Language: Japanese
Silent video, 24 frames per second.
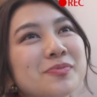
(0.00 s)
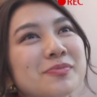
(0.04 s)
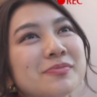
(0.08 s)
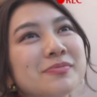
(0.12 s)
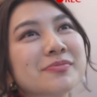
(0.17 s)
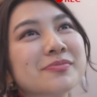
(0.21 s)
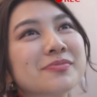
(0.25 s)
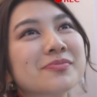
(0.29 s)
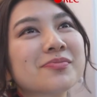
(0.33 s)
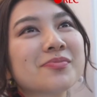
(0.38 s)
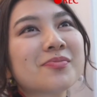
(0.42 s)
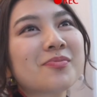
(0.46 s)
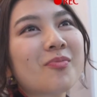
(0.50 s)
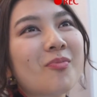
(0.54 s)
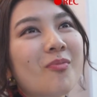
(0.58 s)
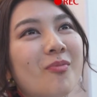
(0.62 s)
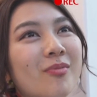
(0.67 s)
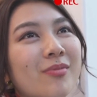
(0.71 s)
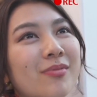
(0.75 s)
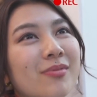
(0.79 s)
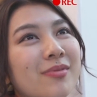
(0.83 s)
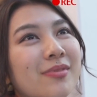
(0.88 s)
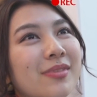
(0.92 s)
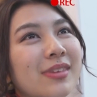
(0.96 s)
いろいろ食べ
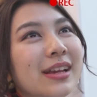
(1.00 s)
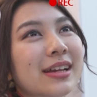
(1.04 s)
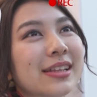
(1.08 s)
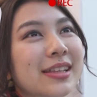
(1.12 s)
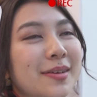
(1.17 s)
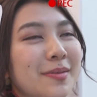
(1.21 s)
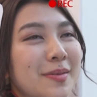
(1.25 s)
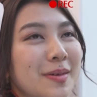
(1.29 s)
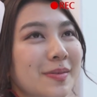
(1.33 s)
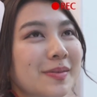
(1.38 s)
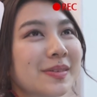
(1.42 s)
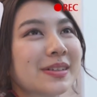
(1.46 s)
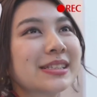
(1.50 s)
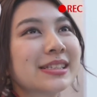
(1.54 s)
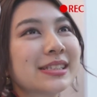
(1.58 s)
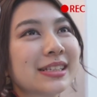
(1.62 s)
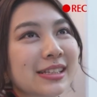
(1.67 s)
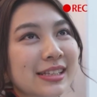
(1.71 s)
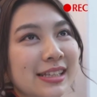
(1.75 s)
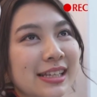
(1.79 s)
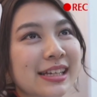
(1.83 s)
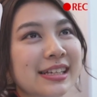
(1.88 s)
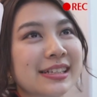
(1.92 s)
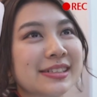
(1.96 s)
ましたけど食べまし
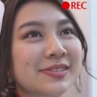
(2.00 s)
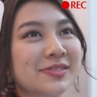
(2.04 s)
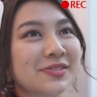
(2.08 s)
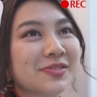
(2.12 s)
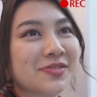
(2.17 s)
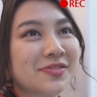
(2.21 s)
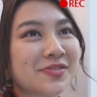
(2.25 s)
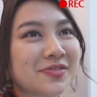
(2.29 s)
たね